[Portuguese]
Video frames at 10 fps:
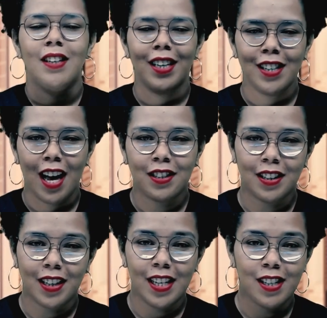E nessa
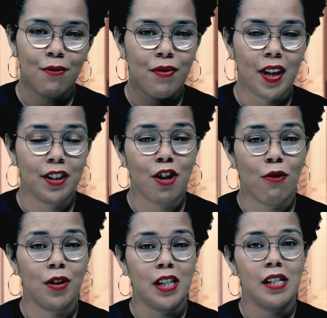terça-feira,
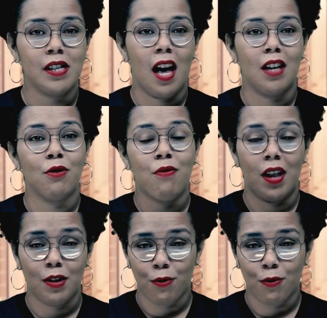Giovanni Sá, no Falando